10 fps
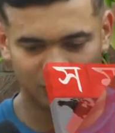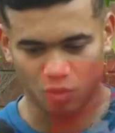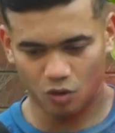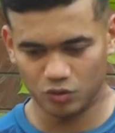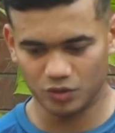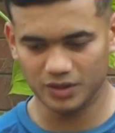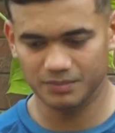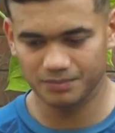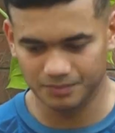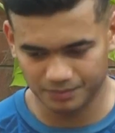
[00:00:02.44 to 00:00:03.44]
কখনোই
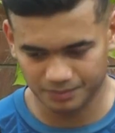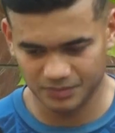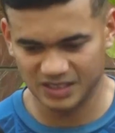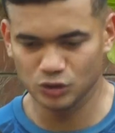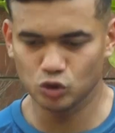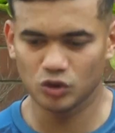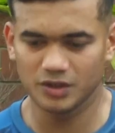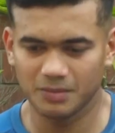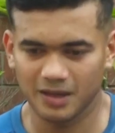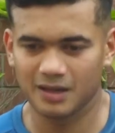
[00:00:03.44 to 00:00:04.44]

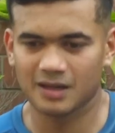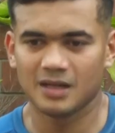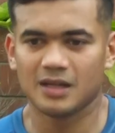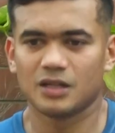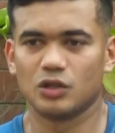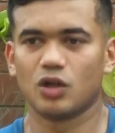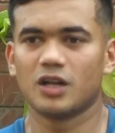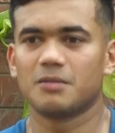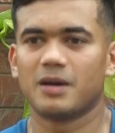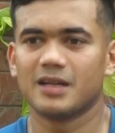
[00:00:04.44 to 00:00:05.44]
ইঞ্জুরি বা
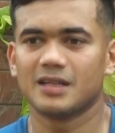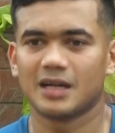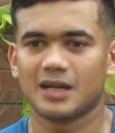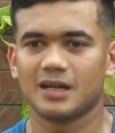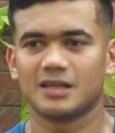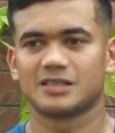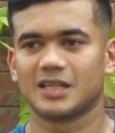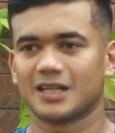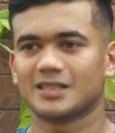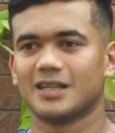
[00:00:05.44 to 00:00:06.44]
দলের বাইরে থাকার
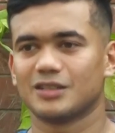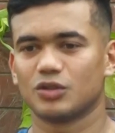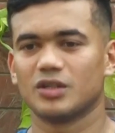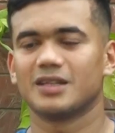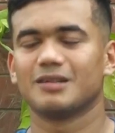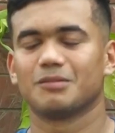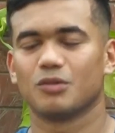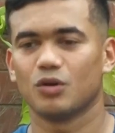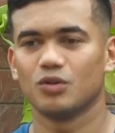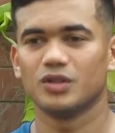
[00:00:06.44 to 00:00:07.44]
স্বাদটা আসলে
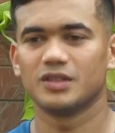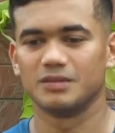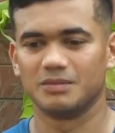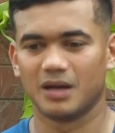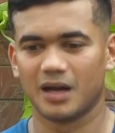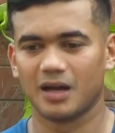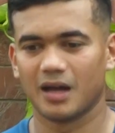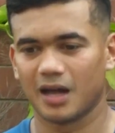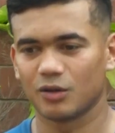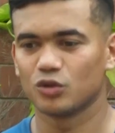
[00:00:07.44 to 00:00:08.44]
কখনোই
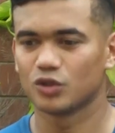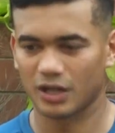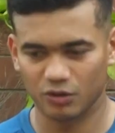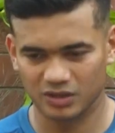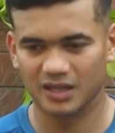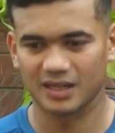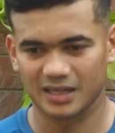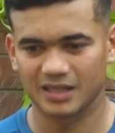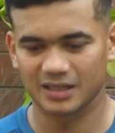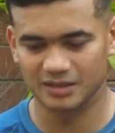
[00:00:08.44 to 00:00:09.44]
আনন্দদায়ক না
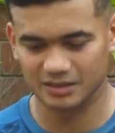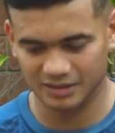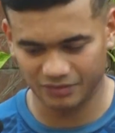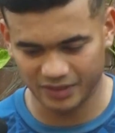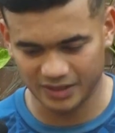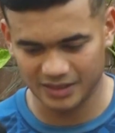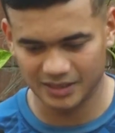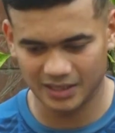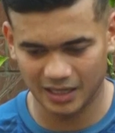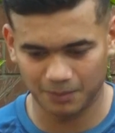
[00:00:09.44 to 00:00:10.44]
এটা ডেফিনেটলি
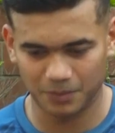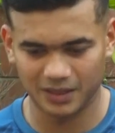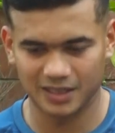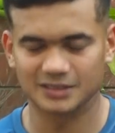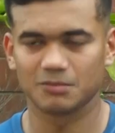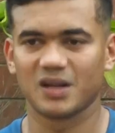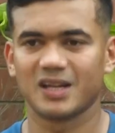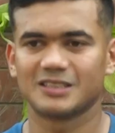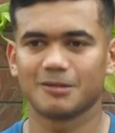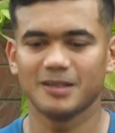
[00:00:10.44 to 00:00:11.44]
খারাপ লাগে অ্যাজ এ
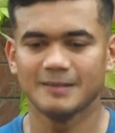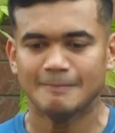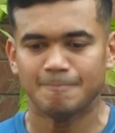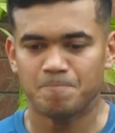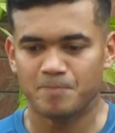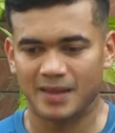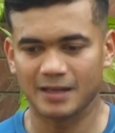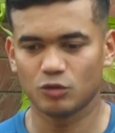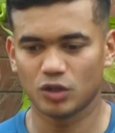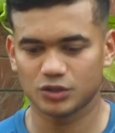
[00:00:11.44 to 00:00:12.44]
প্লেয়ার হিসাবে
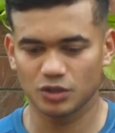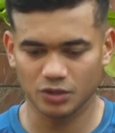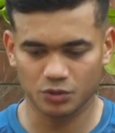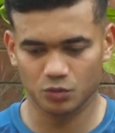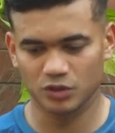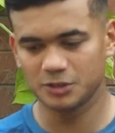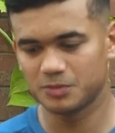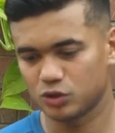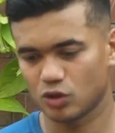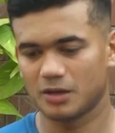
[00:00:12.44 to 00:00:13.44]
কিন্তু আসলে ওই উনিশ
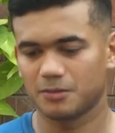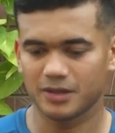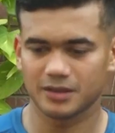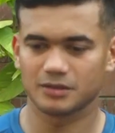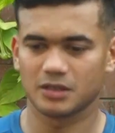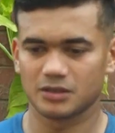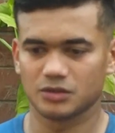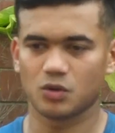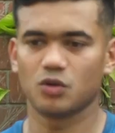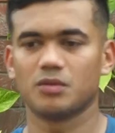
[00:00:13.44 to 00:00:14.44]
বিশ্বকাপে
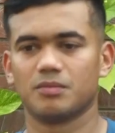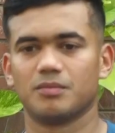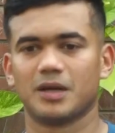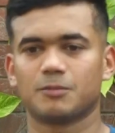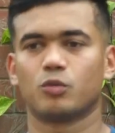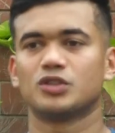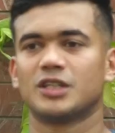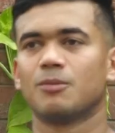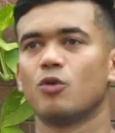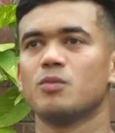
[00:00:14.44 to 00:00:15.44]
যখন বাদ
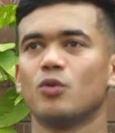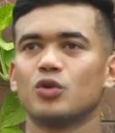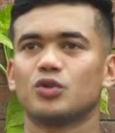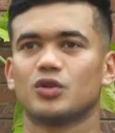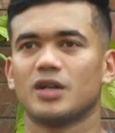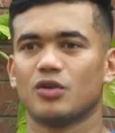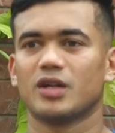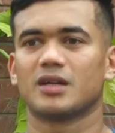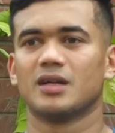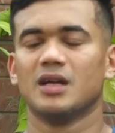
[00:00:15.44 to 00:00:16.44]
পড়েছিলাম ওই মুহূর্তটা অনেক